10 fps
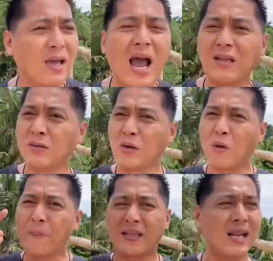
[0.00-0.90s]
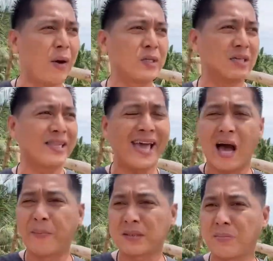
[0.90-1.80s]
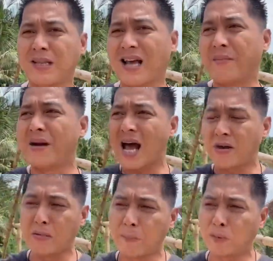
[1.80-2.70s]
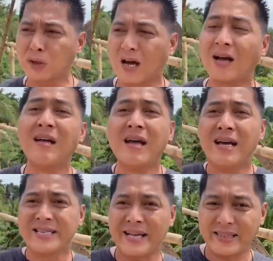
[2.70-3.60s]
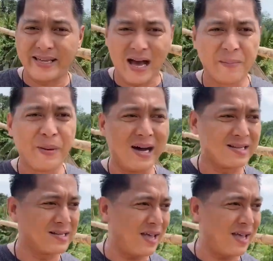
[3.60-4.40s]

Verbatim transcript: I don't know kung ba tinawag siyang Tayabas Bay dahil malayo naman po siya sa Tayabas.